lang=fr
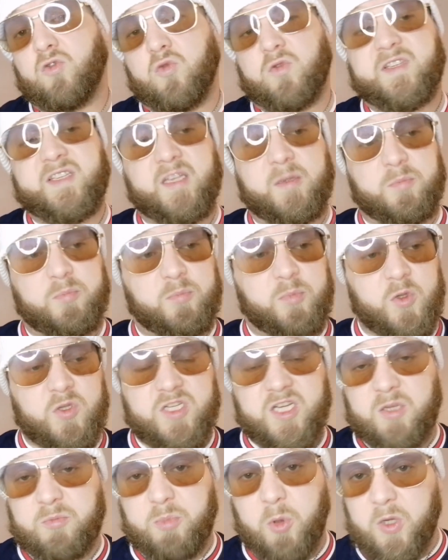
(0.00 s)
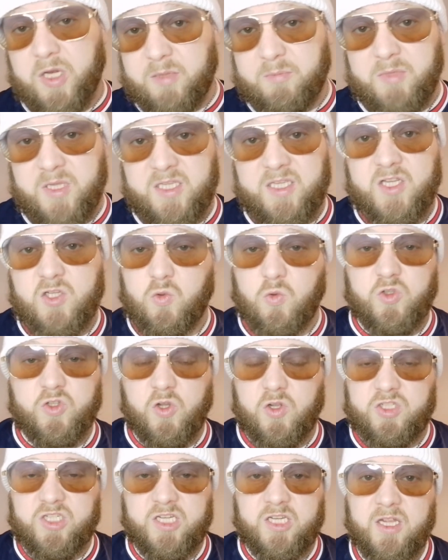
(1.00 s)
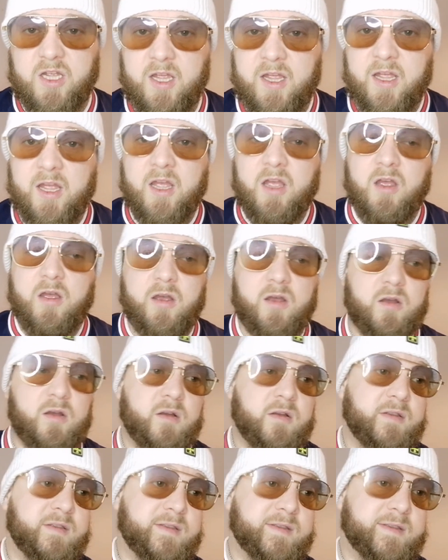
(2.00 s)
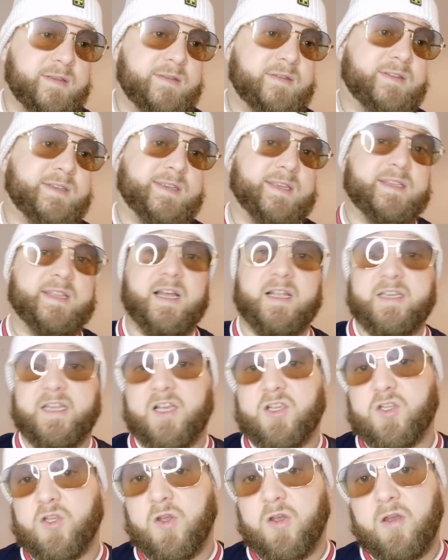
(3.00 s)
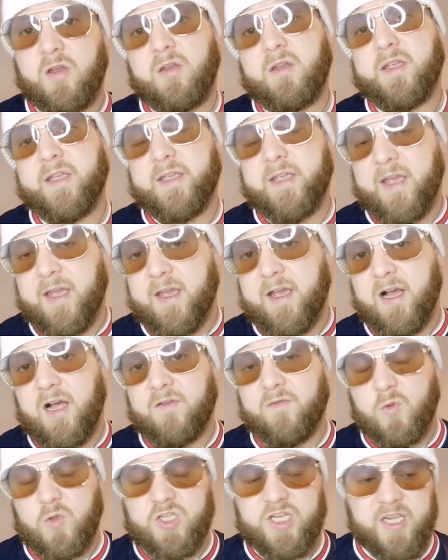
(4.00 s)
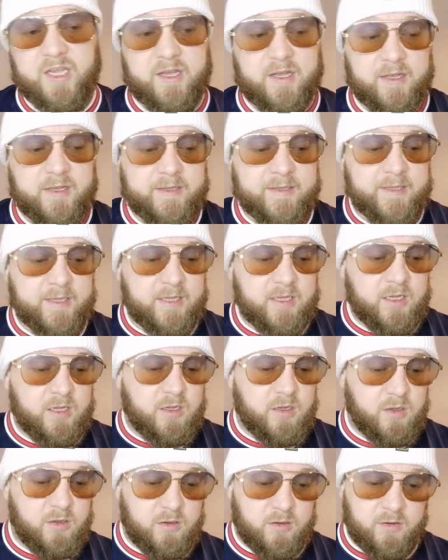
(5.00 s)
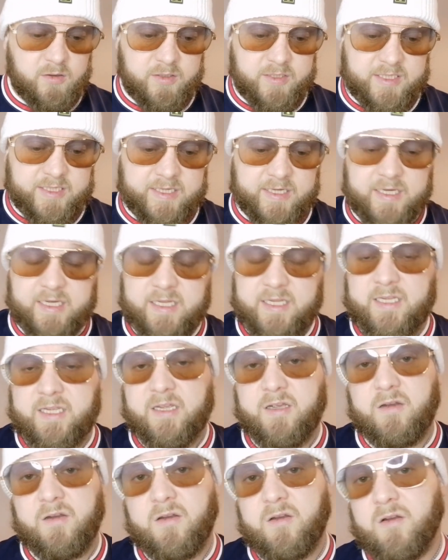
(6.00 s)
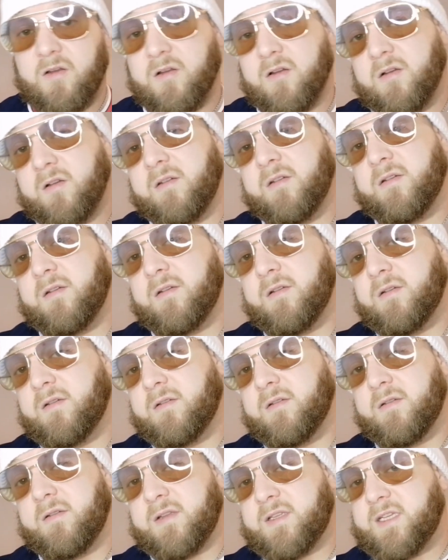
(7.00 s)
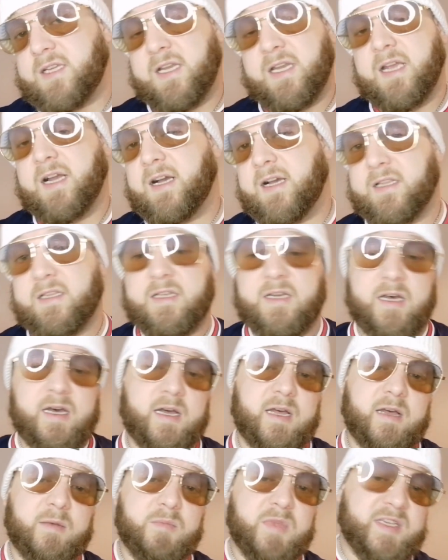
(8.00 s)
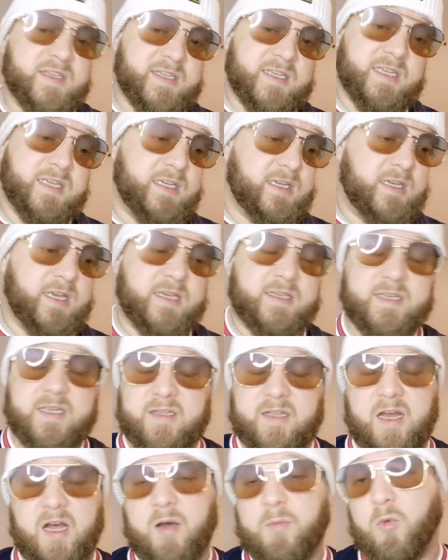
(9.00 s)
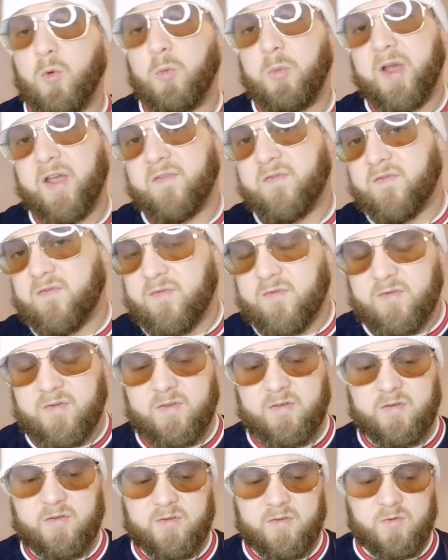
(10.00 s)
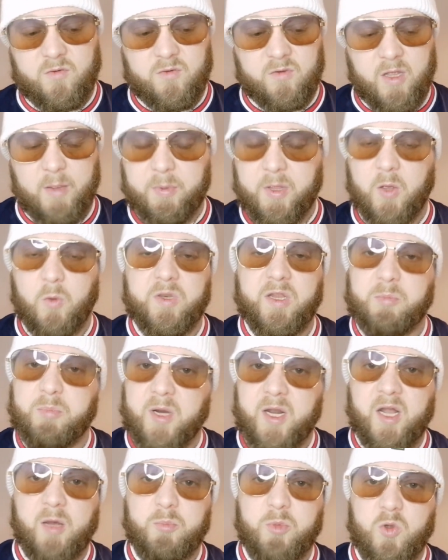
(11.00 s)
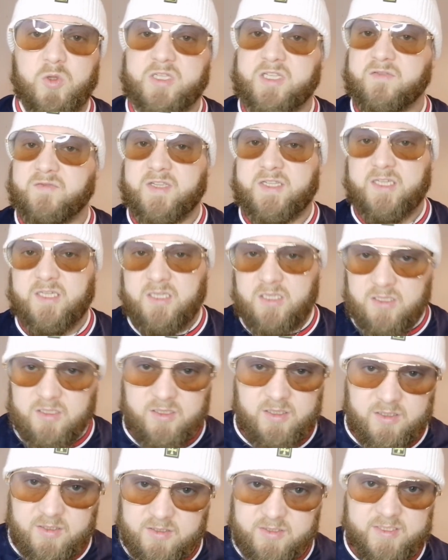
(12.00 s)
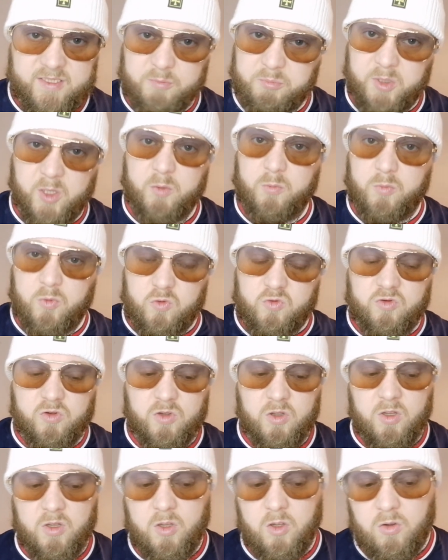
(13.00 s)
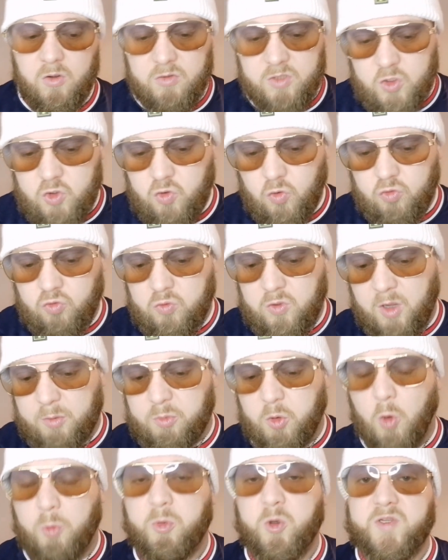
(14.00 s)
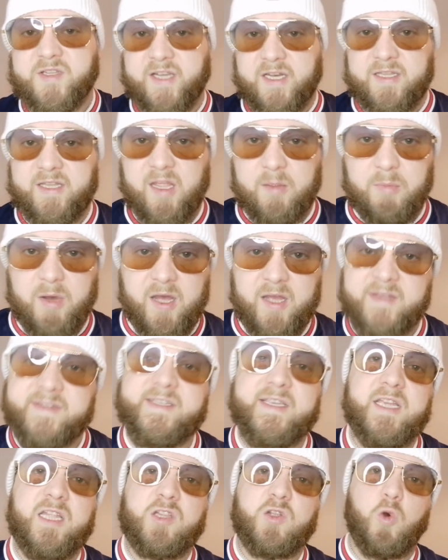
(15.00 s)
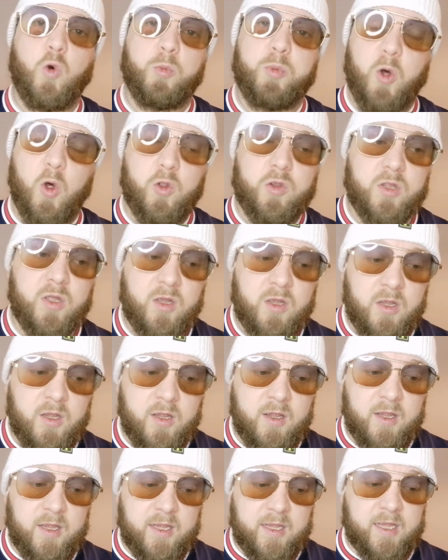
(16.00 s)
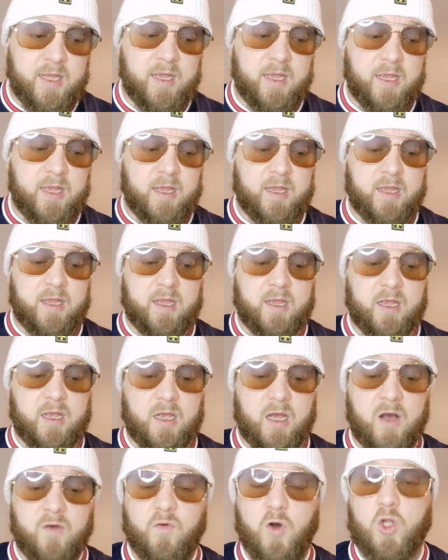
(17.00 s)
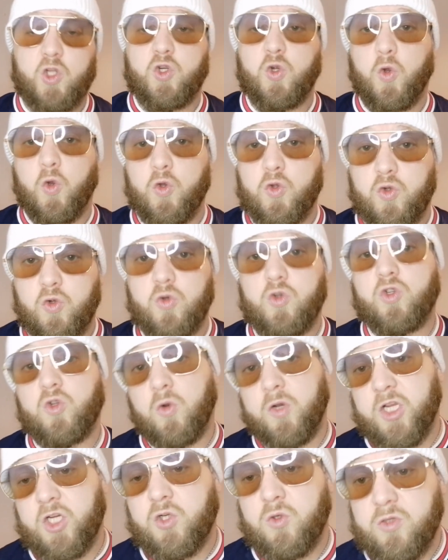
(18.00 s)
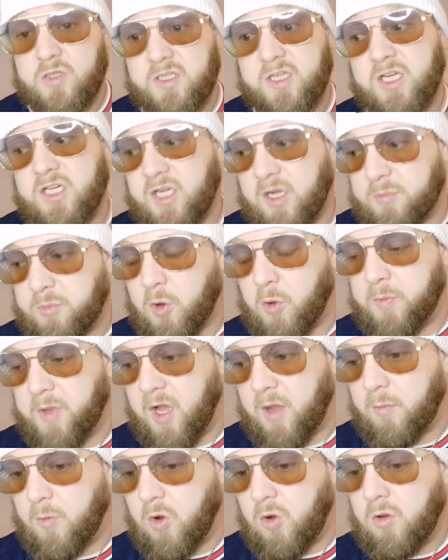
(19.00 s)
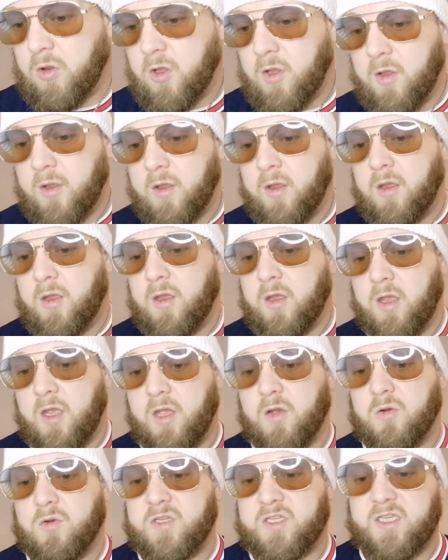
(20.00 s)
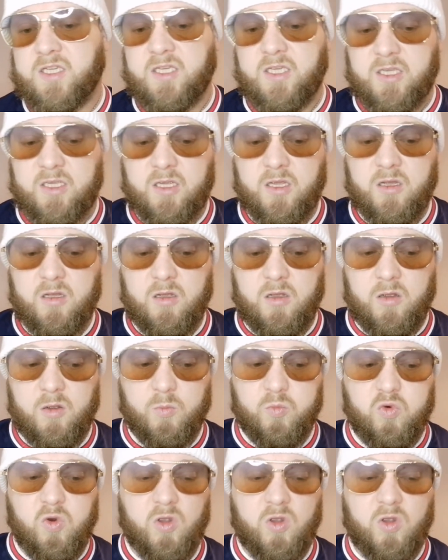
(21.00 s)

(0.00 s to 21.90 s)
toutes ces petites polémiques qui sont sorties euh, ces dernières heures, hier, avant-hier. Euh, euh Kylian à ah, Messi, etc. Bon bref, euh, après on n'est pas là pour diviser, hein, c'est pas le but. Et surtout là pour poser le débat, essayer de comprendre et avoir du recul sur les choses déjà, premièrement, et aussi euh,